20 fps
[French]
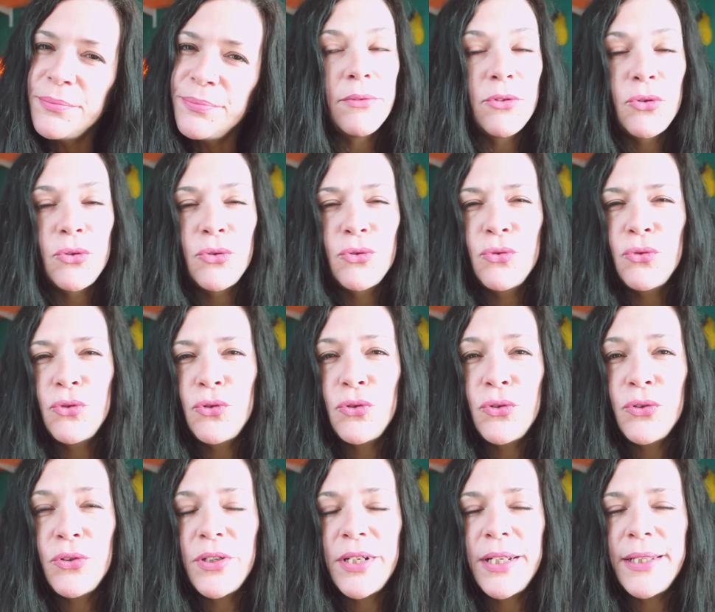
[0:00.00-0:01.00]
Je suis
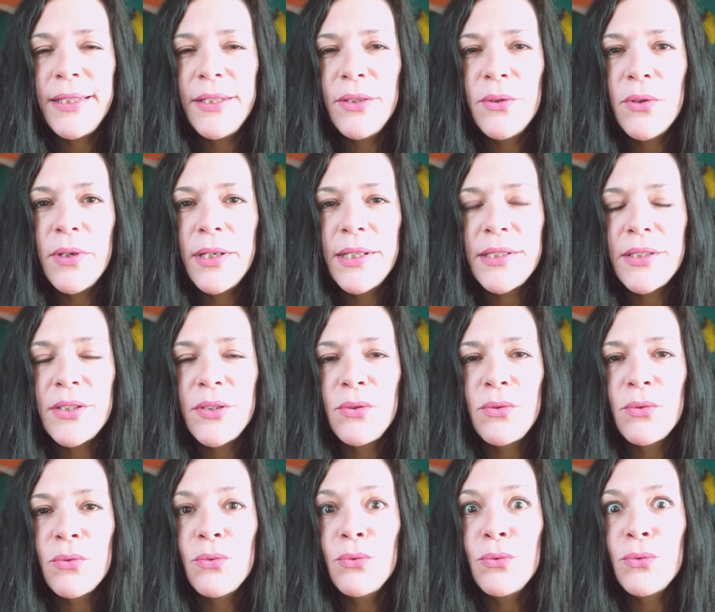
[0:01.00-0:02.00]
toujours dans la
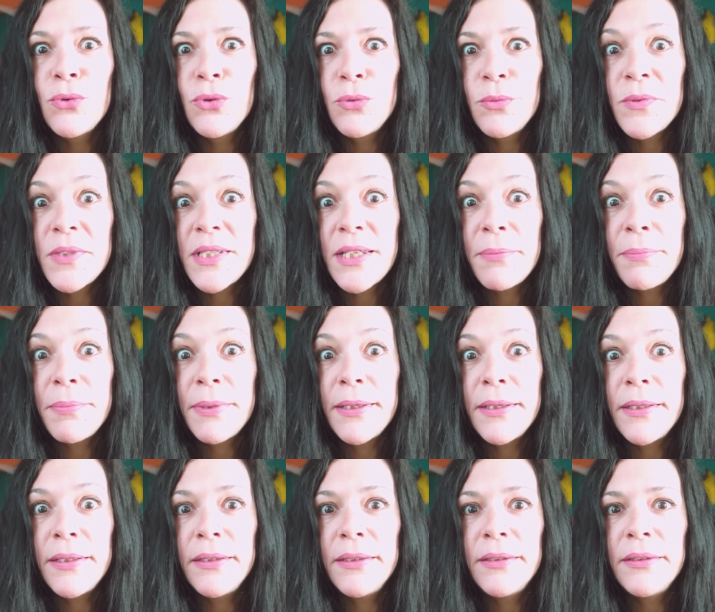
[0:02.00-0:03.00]
décoration de mon
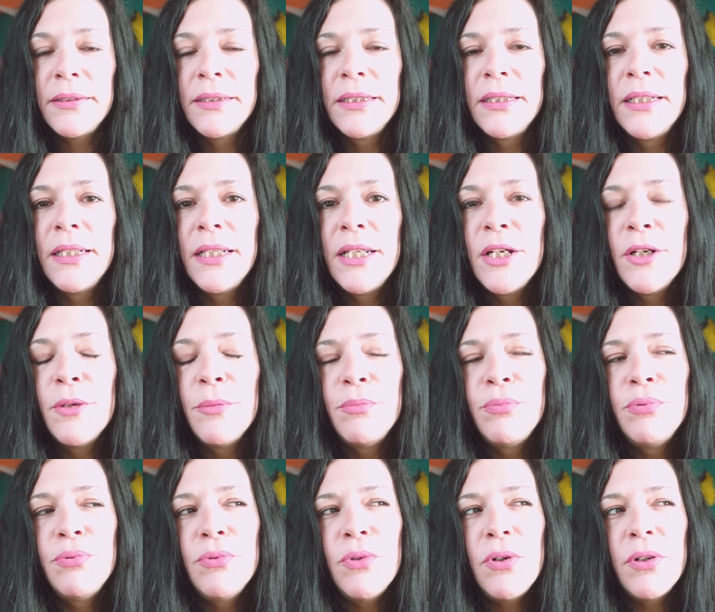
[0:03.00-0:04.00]
sapin
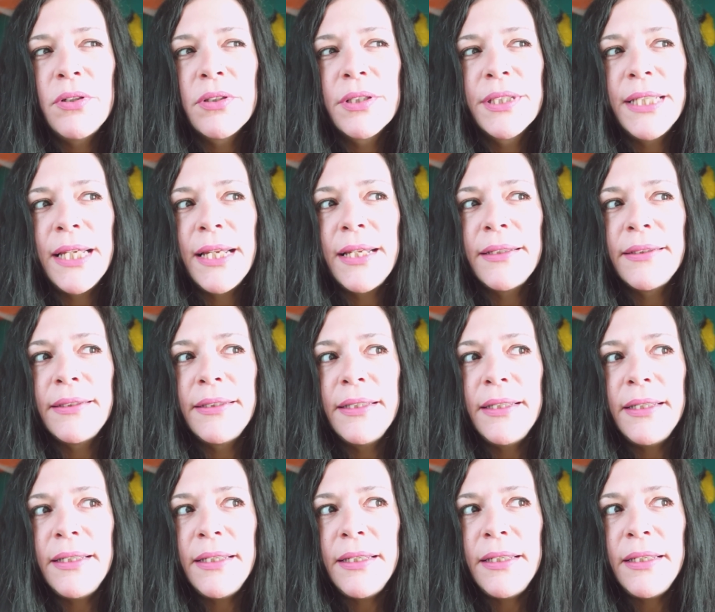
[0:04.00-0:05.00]
pour
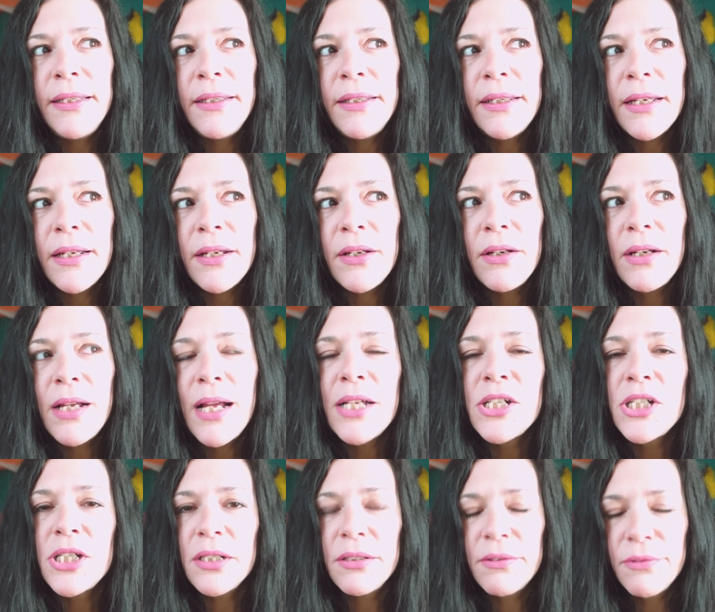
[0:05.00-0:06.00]
garder euh, à
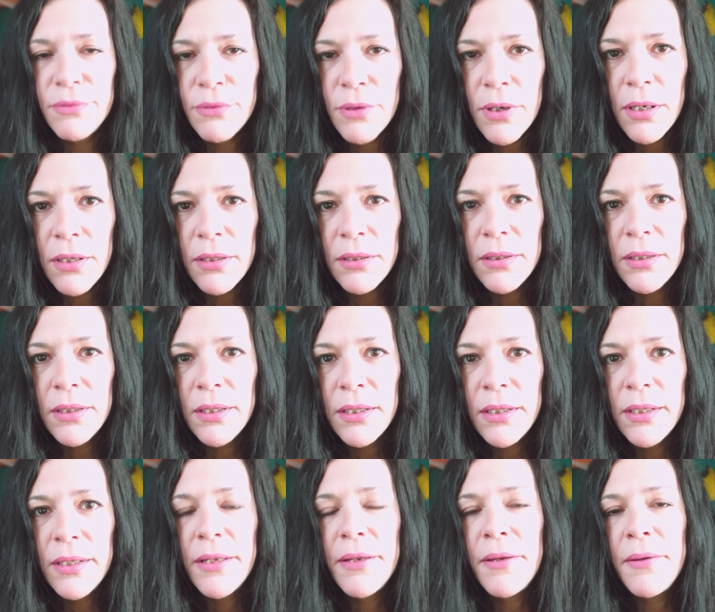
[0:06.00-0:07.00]
chaque fois
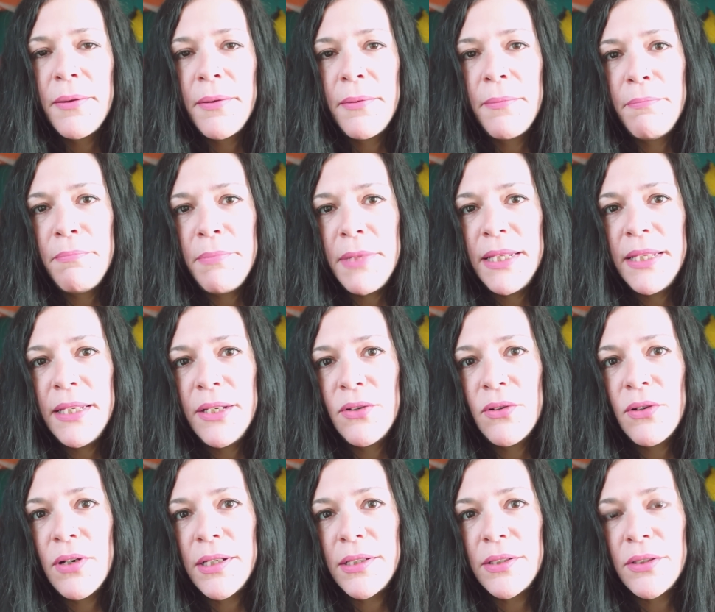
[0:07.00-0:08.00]
mes
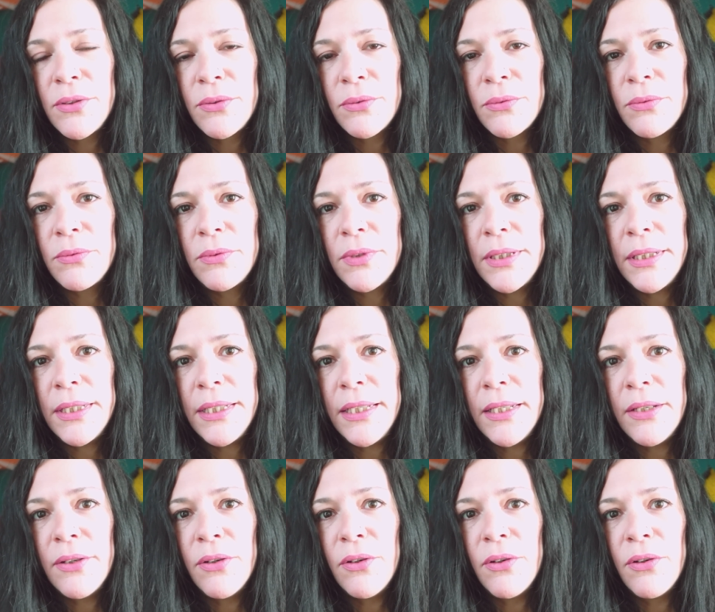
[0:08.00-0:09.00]
décorations
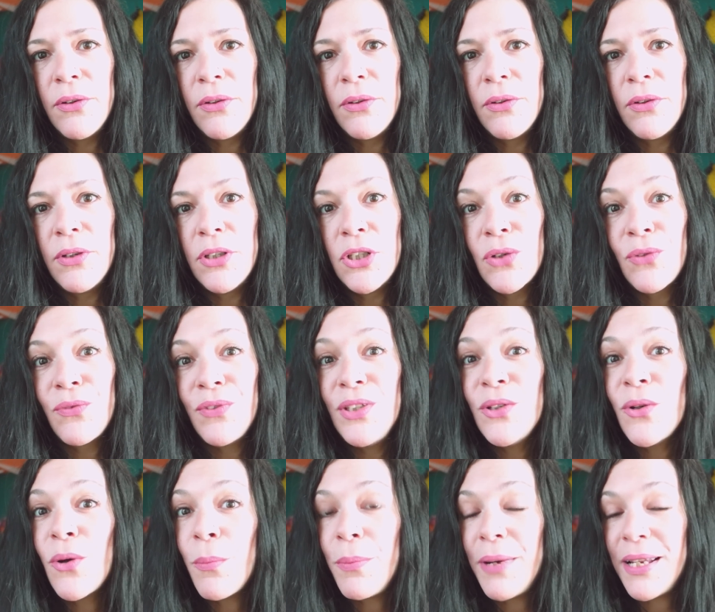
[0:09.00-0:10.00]
et euh, j'ai envie
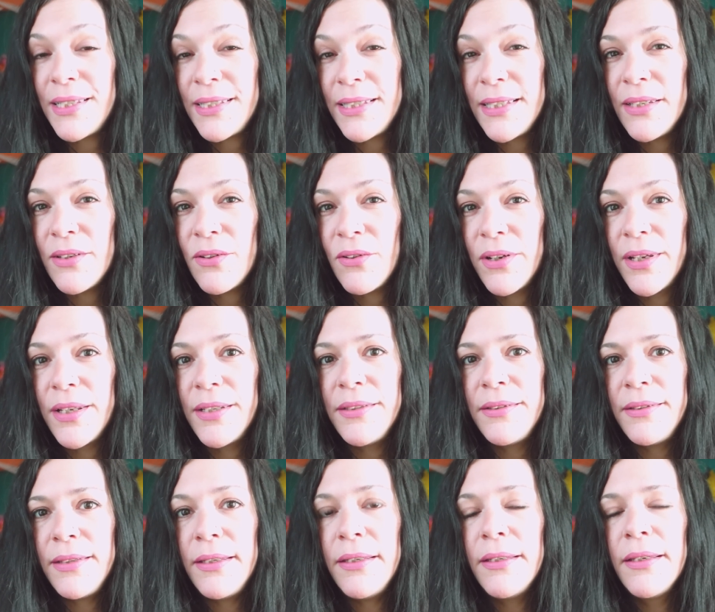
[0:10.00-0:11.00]
de remplacer en
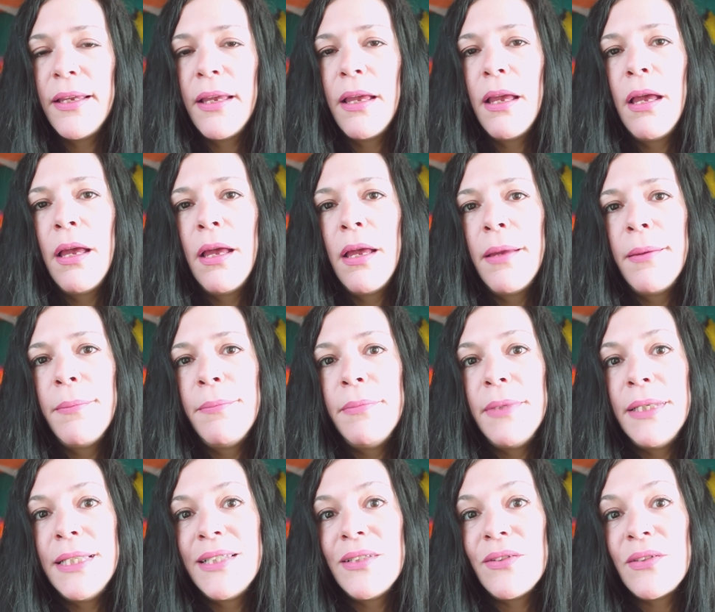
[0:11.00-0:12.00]
réalité
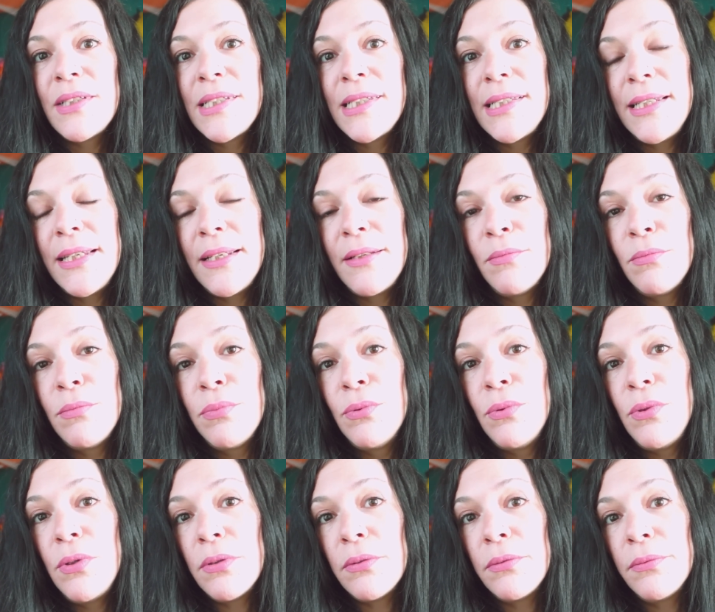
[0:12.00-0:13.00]
mes anciennes
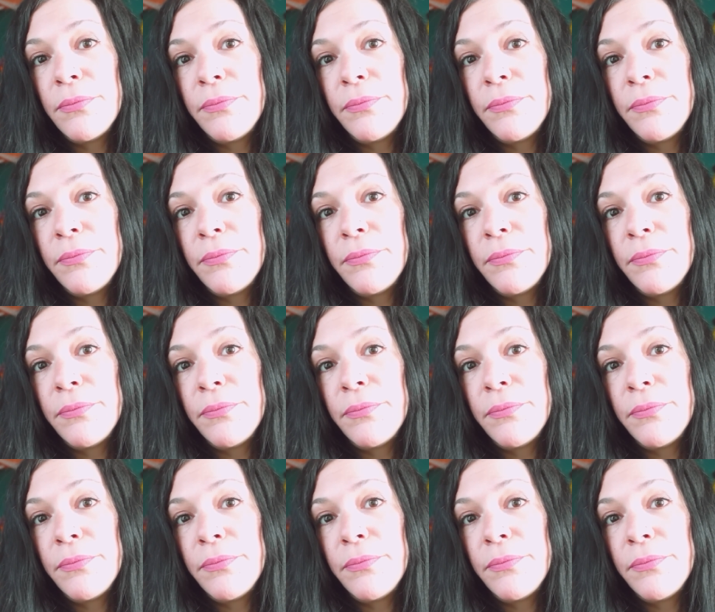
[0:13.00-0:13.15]
boules